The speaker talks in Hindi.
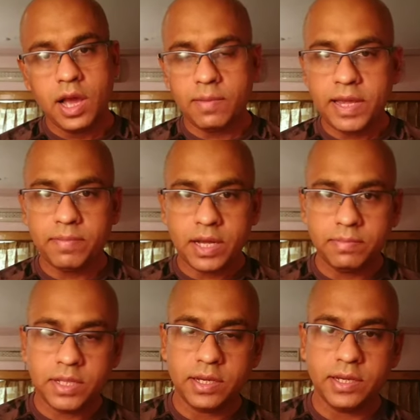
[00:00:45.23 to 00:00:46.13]
अब एक
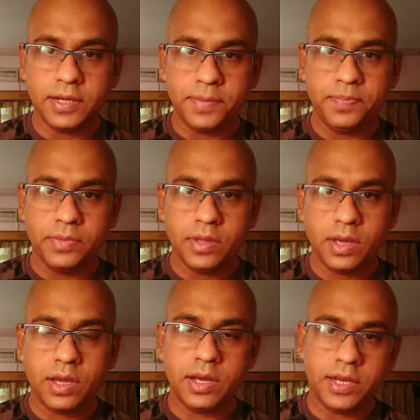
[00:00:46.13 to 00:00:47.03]
बात बताइए
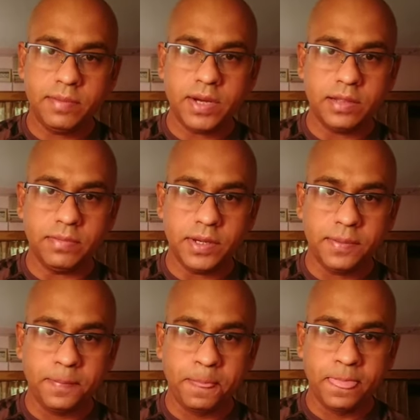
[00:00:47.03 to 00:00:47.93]
एक गरीब आदमी
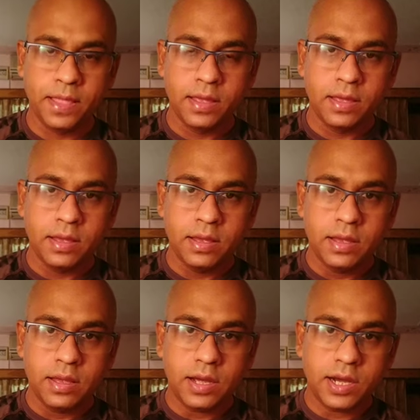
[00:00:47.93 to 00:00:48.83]

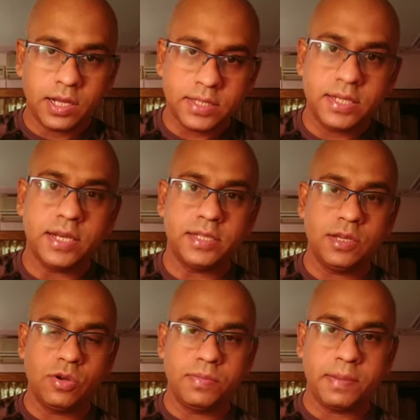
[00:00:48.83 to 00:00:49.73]
अगर किसी
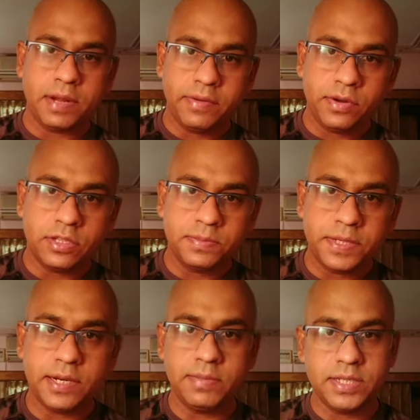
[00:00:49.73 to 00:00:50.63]
नर्सिंग होम या प्राइवेट
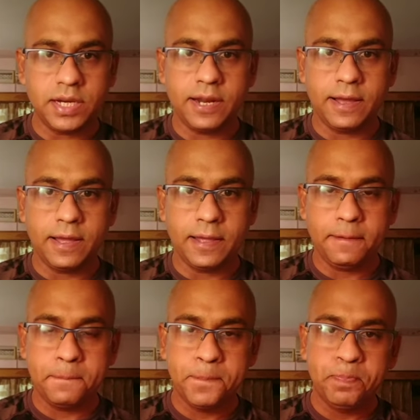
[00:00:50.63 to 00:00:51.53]
हॉस्पिटल में जा रहा
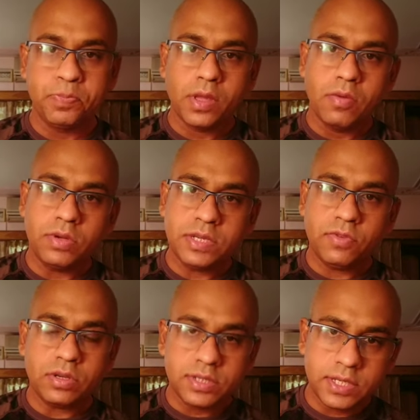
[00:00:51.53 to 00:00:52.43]
है वो
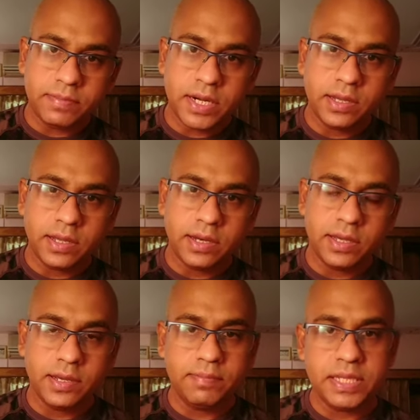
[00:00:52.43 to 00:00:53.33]
सिर्फ ऑक्सीजन बेड के
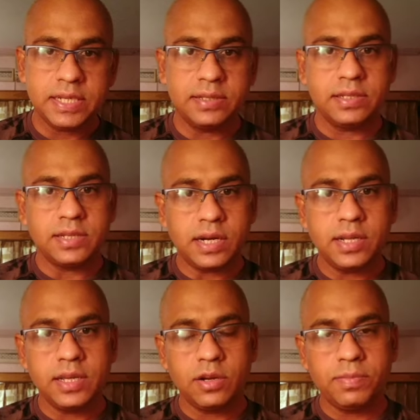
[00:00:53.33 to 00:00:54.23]
लिए पचास से
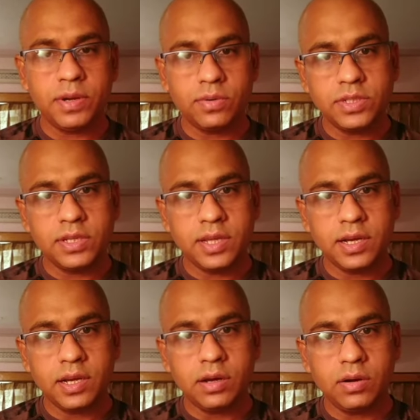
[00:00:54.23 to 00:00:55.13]
साठ हज़ार रुपये रोज के
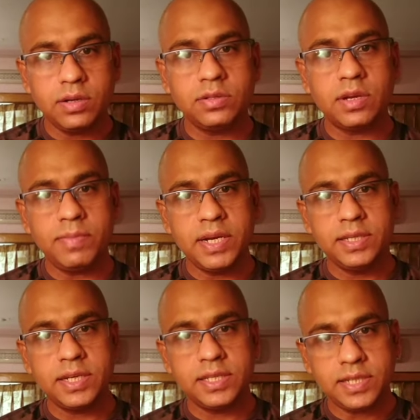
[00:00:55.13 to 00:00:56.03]
देगा और उसका
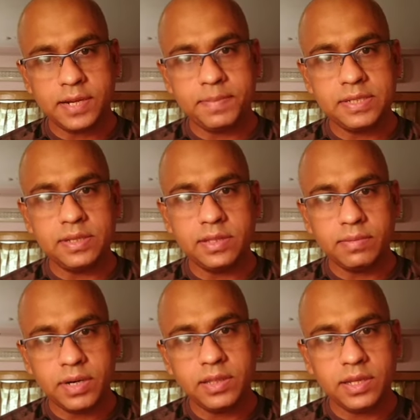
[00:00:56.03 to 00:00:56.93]
मरीज अगर चार पाँच दिन
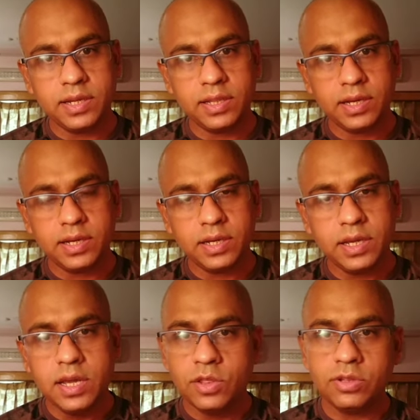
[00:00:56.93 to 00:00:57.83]
तक भर्ती रहता है
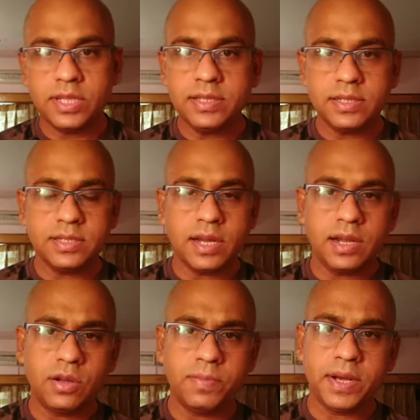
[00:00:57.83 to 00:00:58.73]
तो तीन से चार
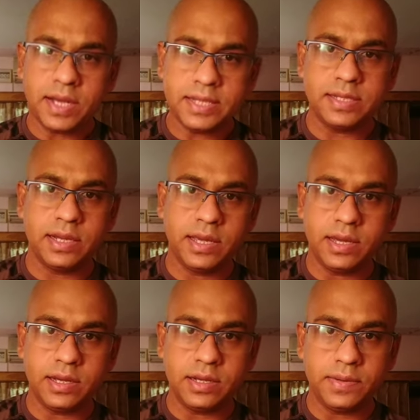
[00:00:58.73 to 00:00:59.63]
लाख रुपये कहाँ से लेके
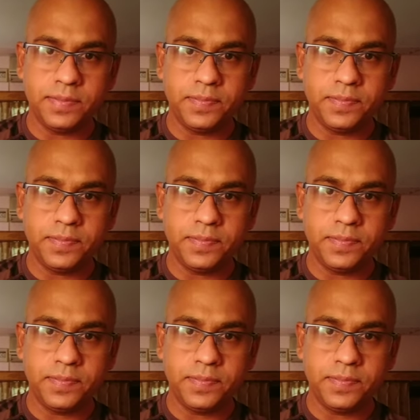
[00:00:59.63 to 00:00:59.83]
आएगा